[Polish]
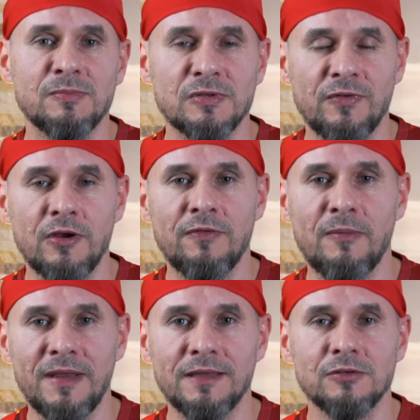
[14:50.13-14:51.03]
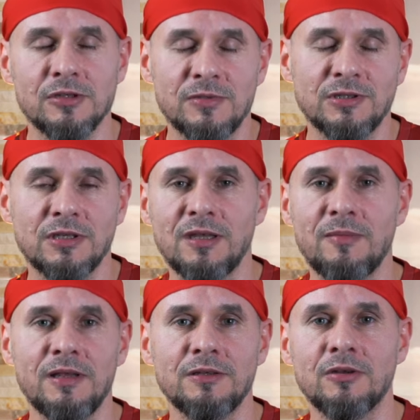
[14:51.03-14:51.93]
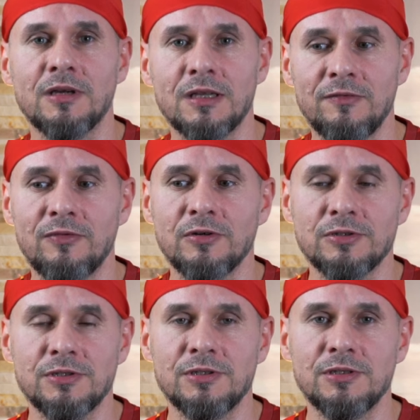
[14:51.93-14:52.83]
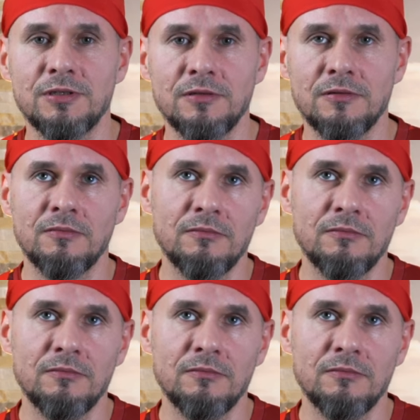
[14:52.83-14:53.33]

pozwolą Wam na to, żebyście nie mieli dolegliwości